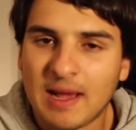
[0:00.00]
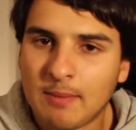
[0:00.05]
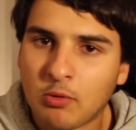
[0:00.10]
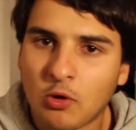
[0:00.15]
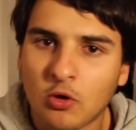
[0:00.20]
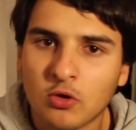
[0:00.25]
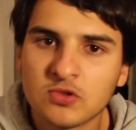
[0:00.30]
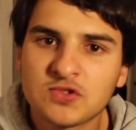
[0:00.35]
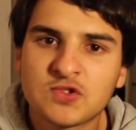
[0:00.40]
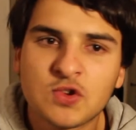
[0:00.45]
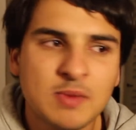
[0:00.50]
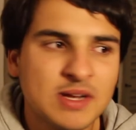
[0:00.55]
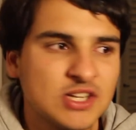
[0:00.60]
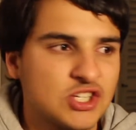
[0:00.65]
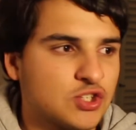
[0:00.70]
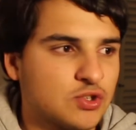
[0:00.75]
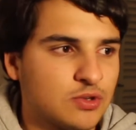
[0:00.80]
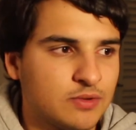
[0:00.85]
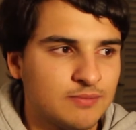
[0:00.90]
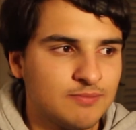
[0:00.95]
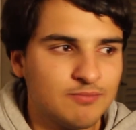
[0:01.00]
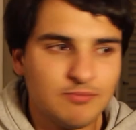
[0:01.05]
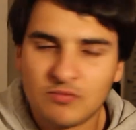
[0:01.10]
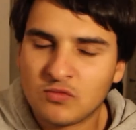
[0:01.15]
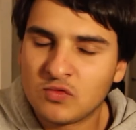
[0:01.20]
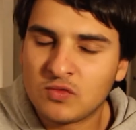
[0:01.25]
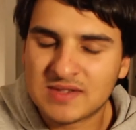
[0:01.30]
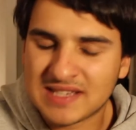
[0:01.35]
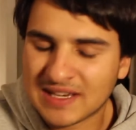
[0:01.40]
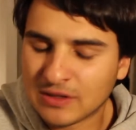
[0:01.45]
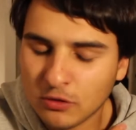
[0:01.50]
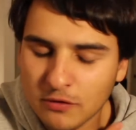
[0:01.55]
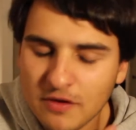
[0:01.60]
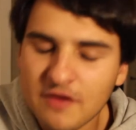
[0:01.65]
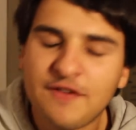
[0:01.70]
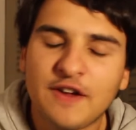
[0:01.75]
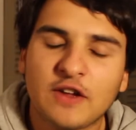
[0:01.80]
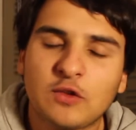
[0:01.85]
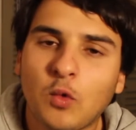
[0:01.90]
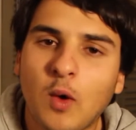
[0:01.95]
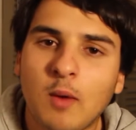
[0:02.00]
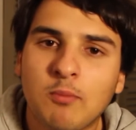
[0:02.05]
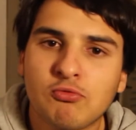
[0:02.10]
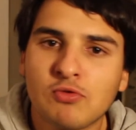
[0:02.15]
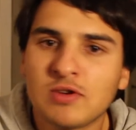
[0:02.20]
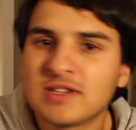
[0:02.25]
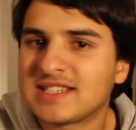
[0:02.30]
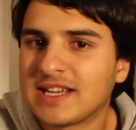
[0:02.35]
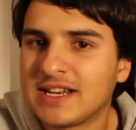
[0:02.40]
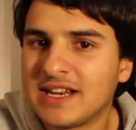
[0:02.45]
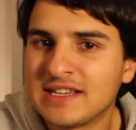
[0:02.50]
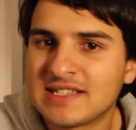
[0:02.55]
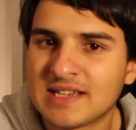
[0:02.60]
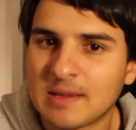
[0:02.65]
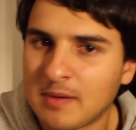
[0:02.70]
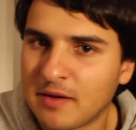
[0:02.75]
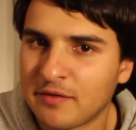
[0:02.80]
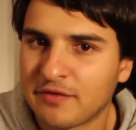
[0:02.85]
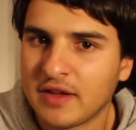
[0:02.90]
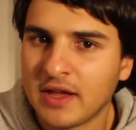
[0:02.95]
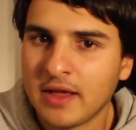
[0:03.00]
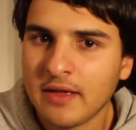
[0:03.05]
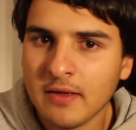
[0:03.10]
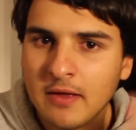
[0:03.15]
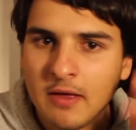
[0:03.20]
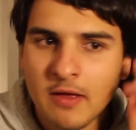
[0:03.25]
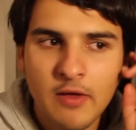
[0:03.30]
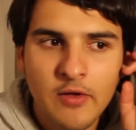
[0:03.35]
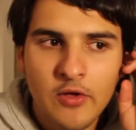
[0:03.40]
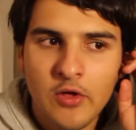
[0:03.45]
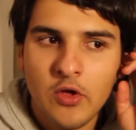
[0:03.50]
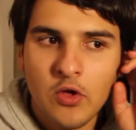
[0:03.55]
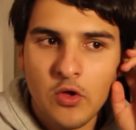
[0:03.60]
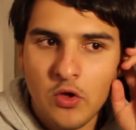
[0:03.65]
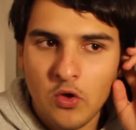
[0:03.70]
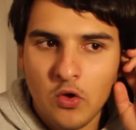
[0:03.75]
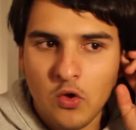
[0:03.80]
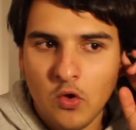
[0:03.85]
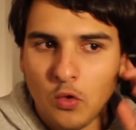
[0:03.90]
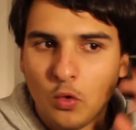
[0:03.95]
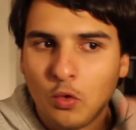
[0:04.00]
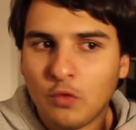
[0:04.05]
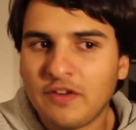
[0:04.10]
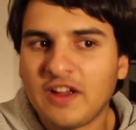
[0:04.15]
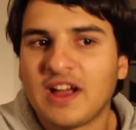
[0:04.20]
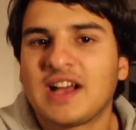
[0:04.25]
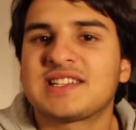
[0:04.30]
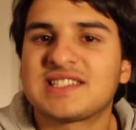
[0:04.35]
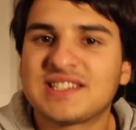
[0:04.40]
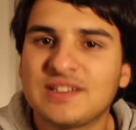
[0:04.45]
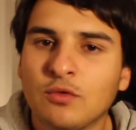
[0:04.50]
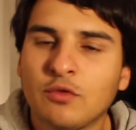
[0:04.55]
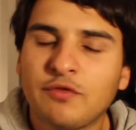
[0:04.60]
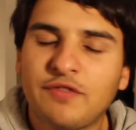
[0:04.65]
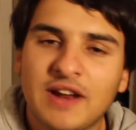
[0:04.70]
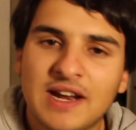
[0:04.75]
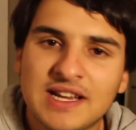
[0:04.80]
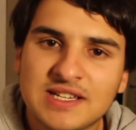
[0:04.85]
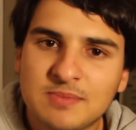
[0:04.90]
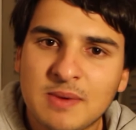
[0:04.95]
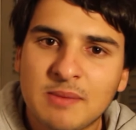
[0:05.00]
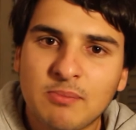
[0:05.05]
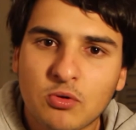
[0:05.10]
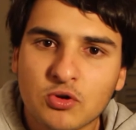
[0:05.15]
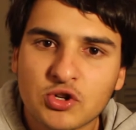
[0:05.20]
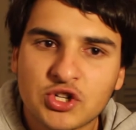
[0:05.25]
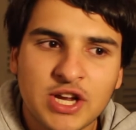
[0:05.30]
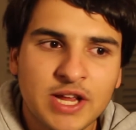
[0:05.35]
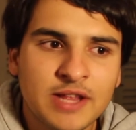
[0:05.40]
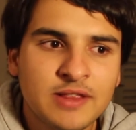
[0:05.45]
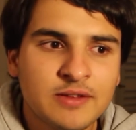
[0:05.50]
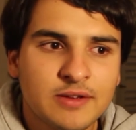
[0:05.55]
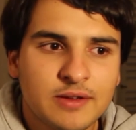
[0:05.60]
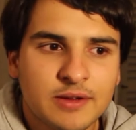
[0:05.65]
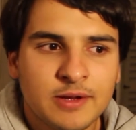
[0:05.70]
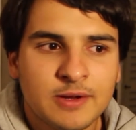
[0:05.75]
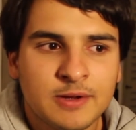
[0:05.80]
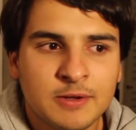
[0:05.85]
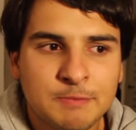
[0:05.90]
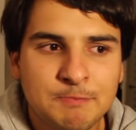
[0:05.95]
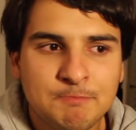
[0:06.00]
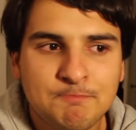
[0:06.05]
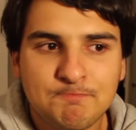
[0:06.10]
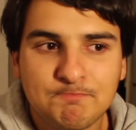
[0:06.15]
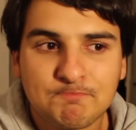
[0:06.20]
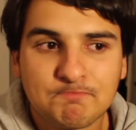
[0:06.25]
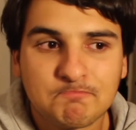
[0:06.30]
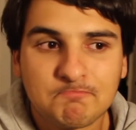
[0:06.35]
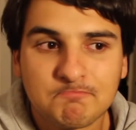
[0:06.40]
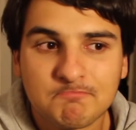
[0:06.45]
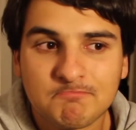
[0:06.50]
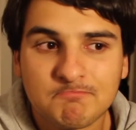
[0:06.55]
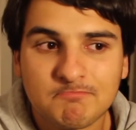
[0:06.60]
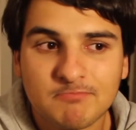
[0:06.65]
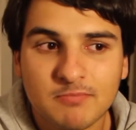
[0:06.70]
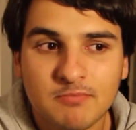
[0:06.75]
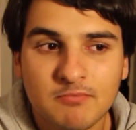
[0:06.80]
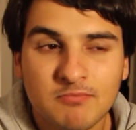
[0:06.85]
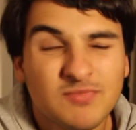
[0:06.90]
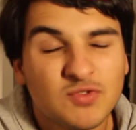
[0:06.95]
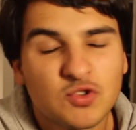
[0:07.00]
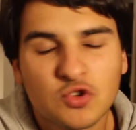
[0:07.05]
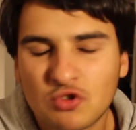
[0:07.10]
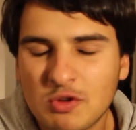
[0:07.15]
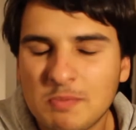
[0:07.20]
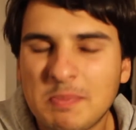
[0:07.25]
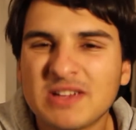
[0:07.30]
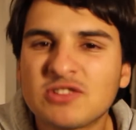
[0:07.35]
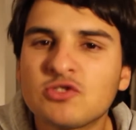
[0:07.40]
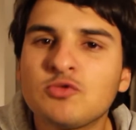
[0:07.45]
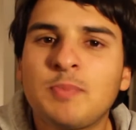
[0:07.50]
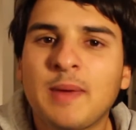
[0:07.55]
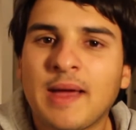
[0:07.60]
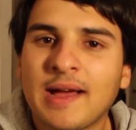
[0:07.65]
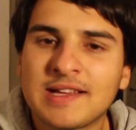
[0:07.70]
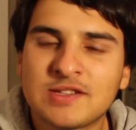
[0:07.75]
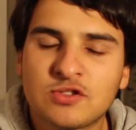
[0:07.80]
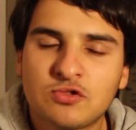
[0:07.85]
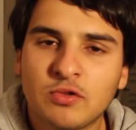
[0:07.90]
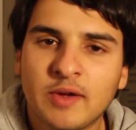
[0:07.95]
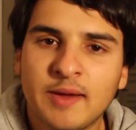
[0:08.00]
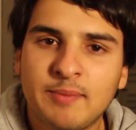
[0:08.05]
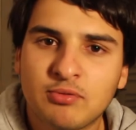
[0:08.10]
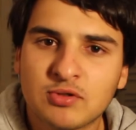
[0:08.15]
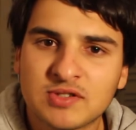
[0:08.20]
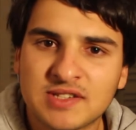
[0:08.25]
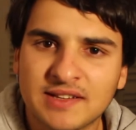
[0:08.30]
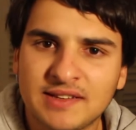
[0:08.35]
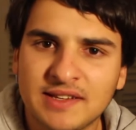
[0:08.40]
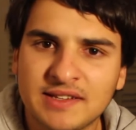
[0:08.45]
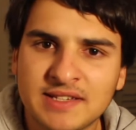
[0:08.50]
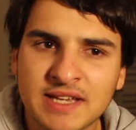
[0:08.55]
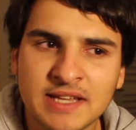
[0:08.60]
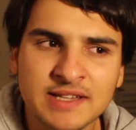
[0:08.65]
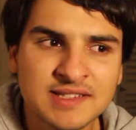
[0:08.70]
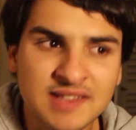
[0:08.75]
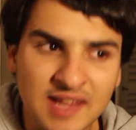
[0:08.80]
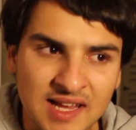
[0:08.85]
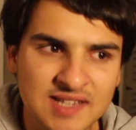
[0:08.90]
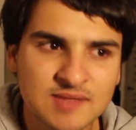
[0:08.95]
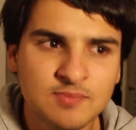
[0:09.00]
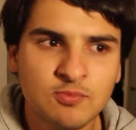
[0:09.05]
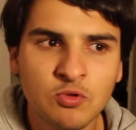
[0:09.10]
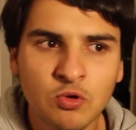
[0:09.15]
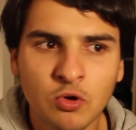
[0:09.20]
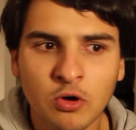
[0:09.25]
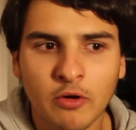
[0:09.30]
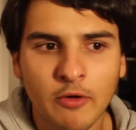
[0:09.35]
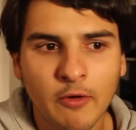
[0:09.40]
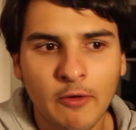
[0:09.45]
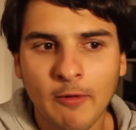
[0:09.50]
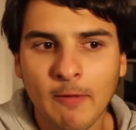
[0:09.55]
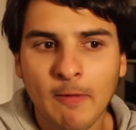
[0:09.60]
à prendre, ce match, ça devait faire 3 points, ça ne les a pas fait. On verra ce qu'ils vont faire la semaine prochaine. Euh, je suis pas super rassuré pour Saint-Etienne. Strasbourg,